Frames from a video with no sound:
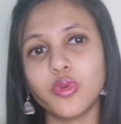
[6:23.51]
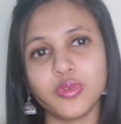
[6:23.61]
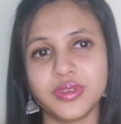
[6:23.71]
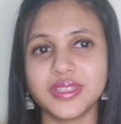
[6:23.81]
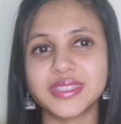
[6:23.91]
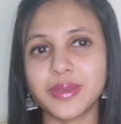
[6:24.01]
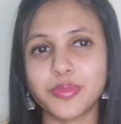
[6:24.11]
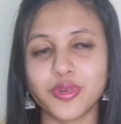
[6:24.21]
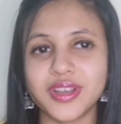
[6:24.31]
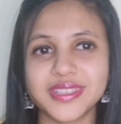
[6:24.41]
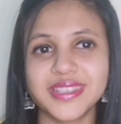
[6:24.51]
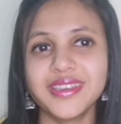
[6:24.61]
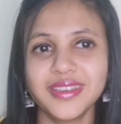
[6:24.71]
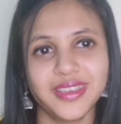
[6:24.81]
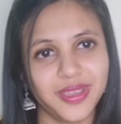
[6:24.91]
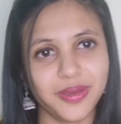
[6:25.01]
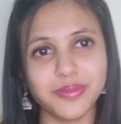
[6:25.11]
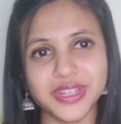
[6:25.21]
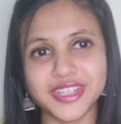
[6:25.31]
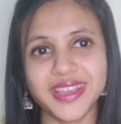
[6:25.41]
वो इस सब प्रोडक्ट से
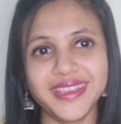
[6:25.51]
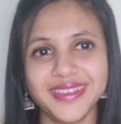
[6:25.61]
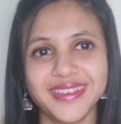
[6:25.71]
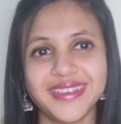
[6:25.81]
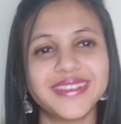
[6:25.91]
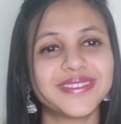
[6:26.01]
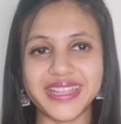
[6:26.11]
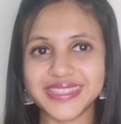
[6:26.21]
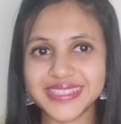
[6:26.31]
मिल जाए सो